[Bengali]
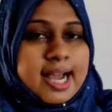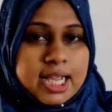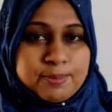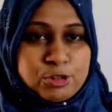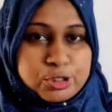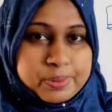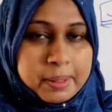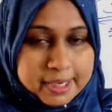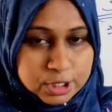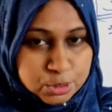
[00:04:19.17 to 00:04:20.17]
বসবে বা
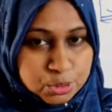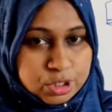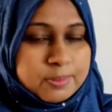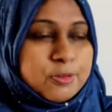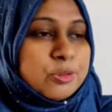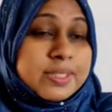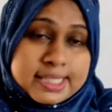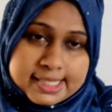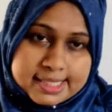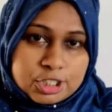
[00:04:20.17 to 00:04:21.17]
শুরুতে বসবে সেটা
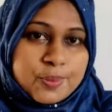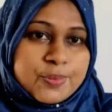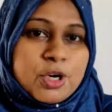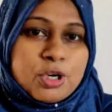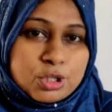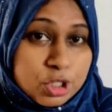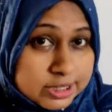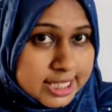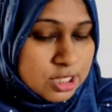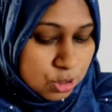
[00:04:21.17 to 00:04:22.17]
শব্দের অর্থ চেঞ্জ
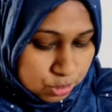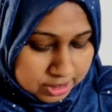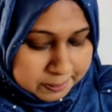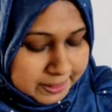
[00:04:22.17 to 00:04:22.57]
করতে পারে